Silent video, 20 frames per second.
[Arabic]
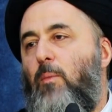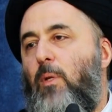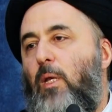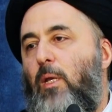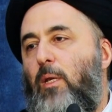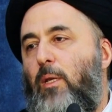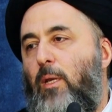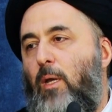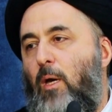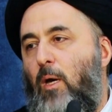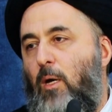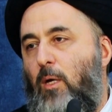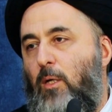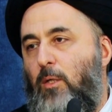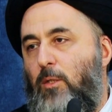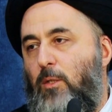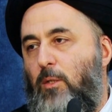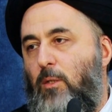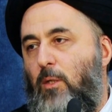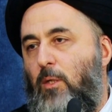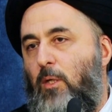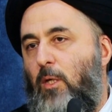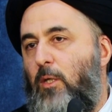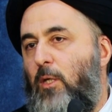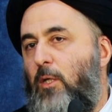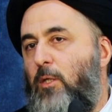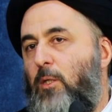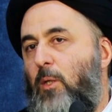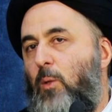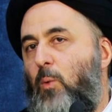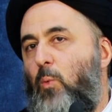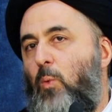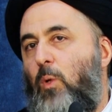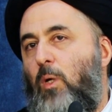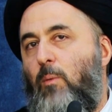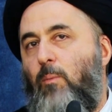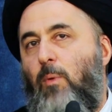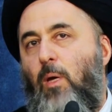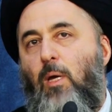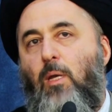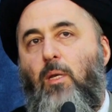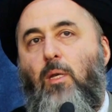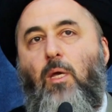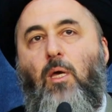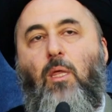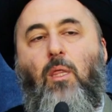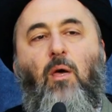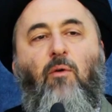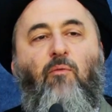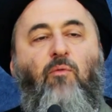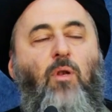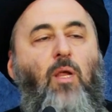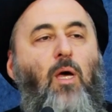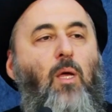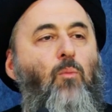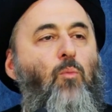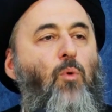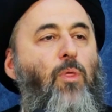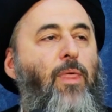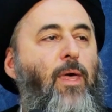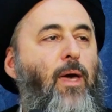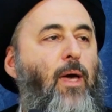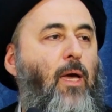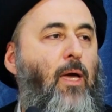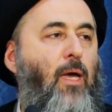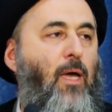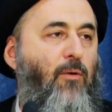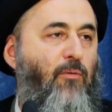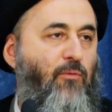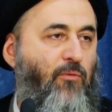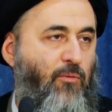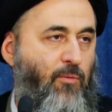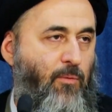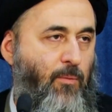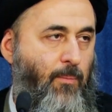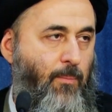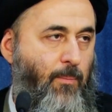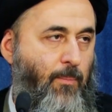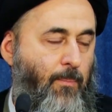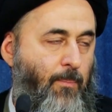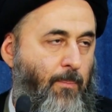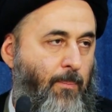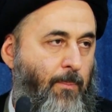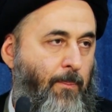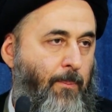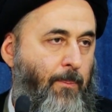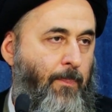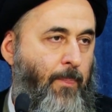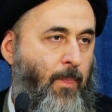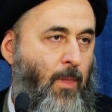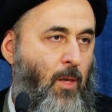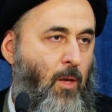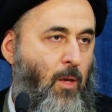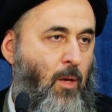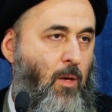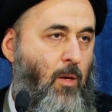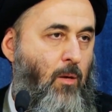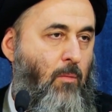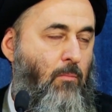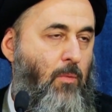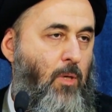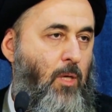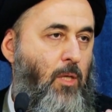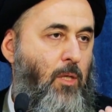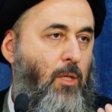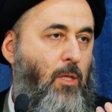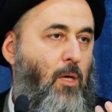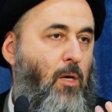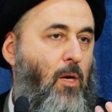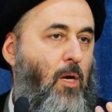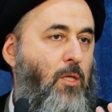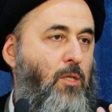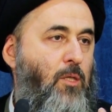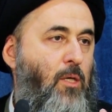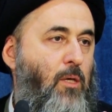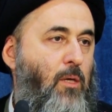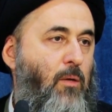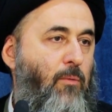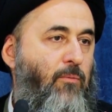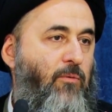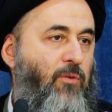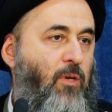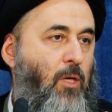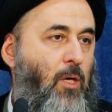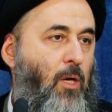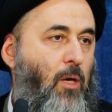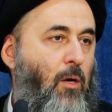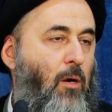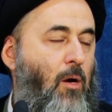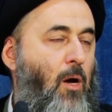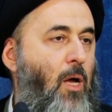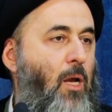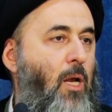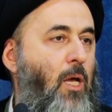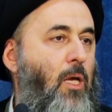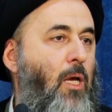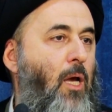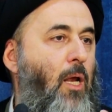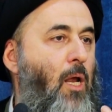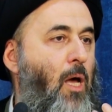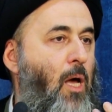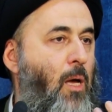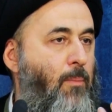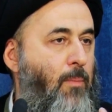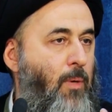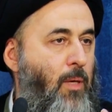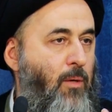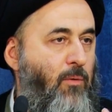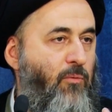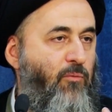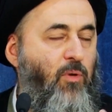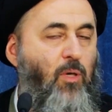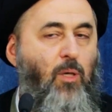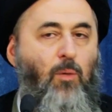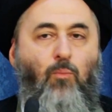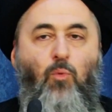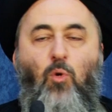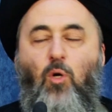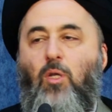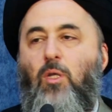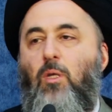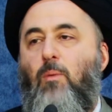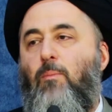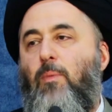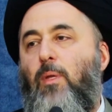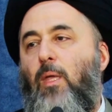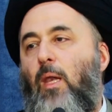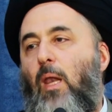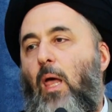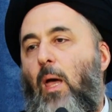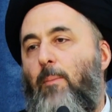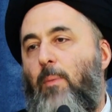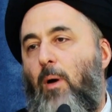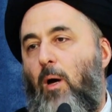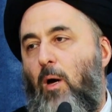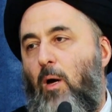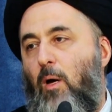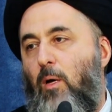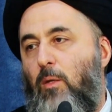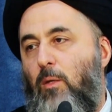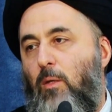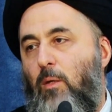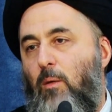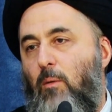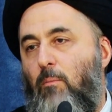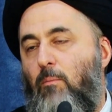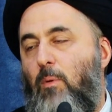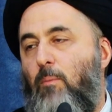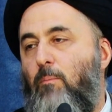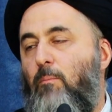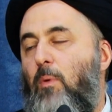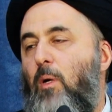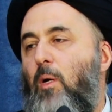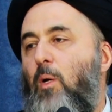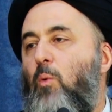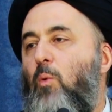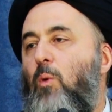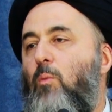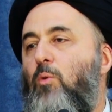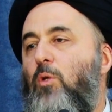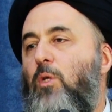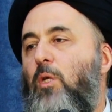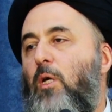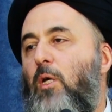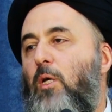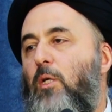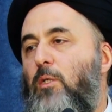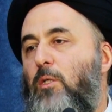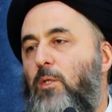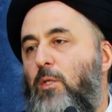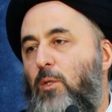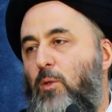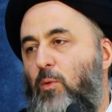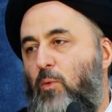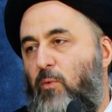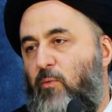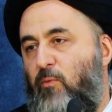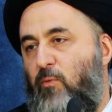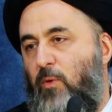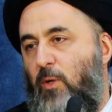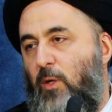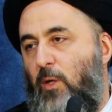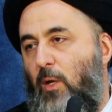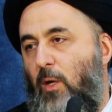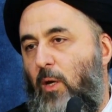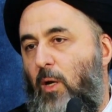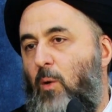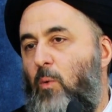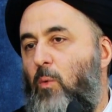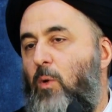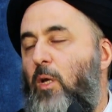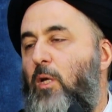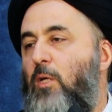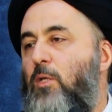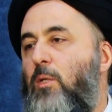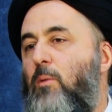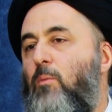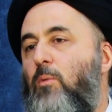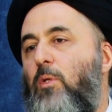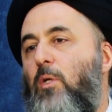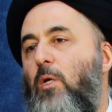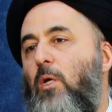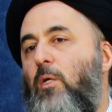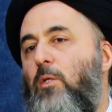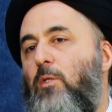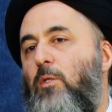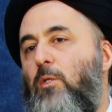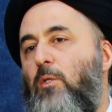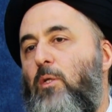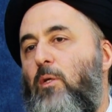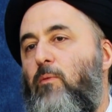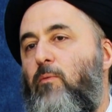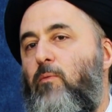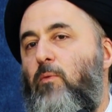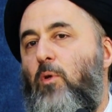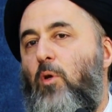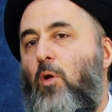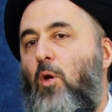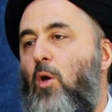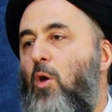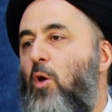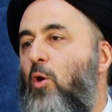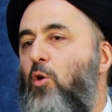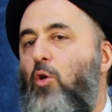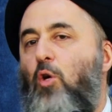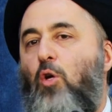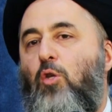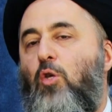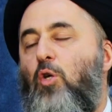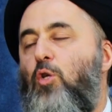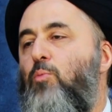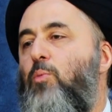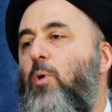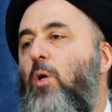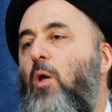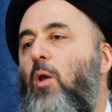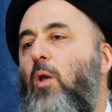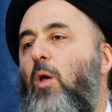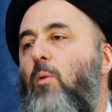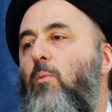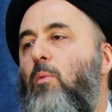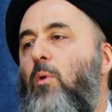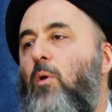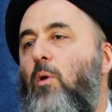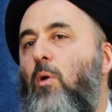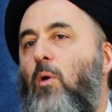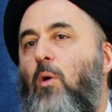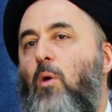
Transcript: من الناس يتصور بأن إذا فلان مثقف من الطراز الرفيع قال كلاما في بعد من الأبعاد مما هو متخصص فيه أو ليس متخصصا فيه يحتج بكلامه